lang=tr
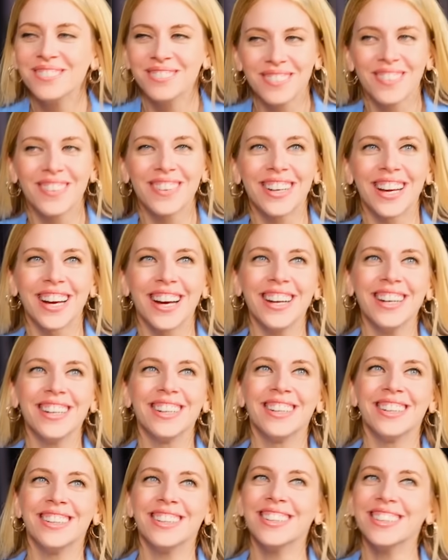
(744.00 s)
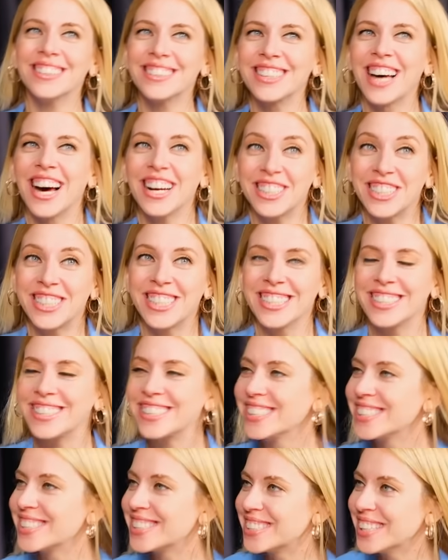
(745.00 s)
Okay. Taç
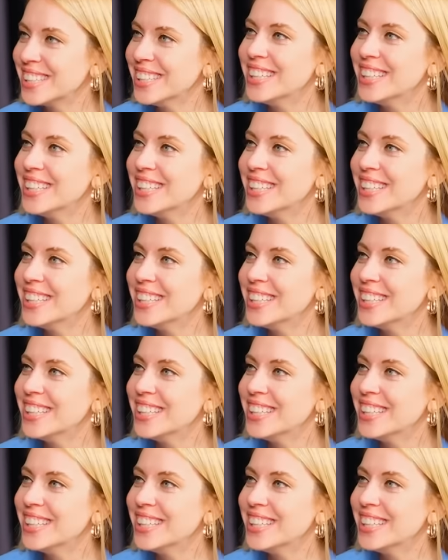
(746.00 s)
çizgisi. Taç